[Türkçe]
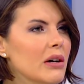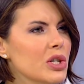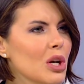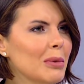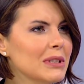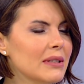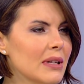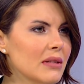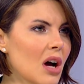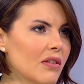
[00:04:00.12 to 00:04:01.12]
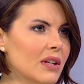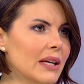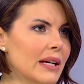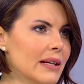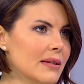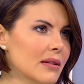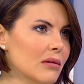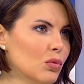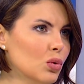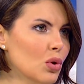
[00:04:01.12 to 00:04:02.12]
aşamada tedaviye
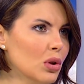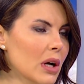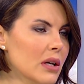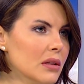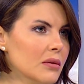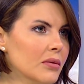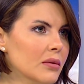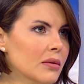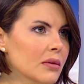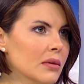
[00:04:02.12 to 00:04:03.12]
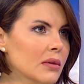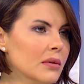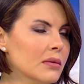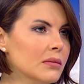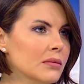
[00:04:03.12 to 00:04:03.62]
gereksinim duyuyorlar? Tıpta ana